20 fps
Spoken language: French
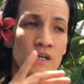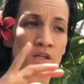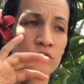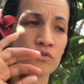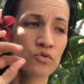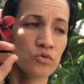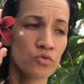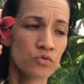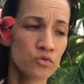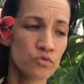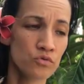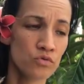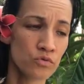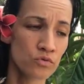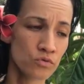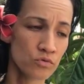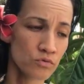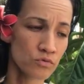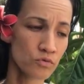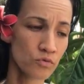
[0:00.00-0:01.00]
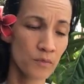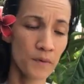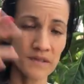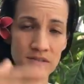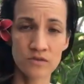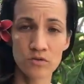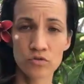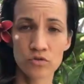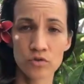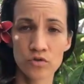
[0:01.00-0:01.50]
de,
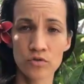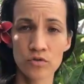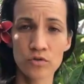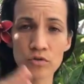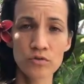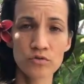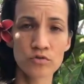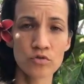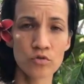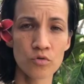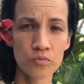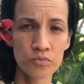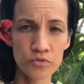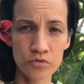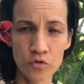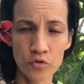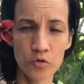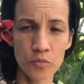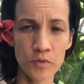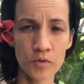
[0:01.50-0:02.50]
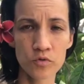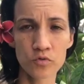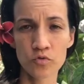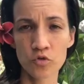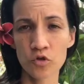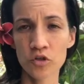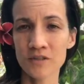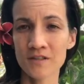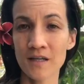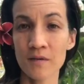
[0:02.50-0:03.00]
passer à autre chose, de ne plus s'occuper du
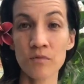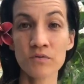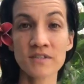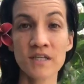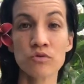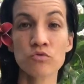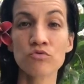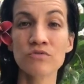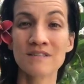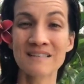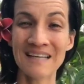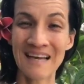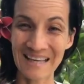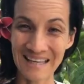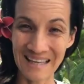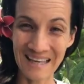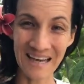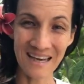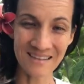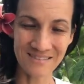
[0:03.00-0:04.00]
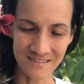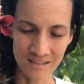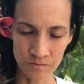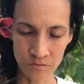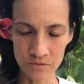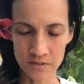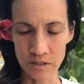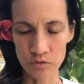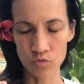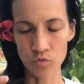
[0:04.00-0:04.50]
truc, tellement ça nous agace,
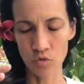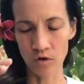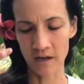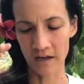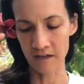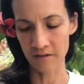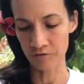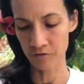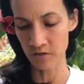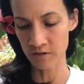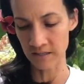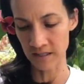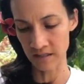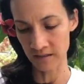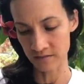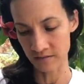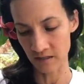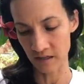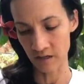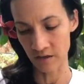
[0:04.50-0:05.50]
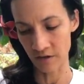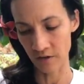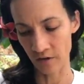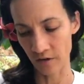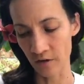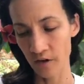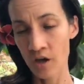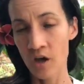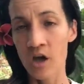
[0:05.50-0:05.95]
tellement ça nous révolte à l'intérieur.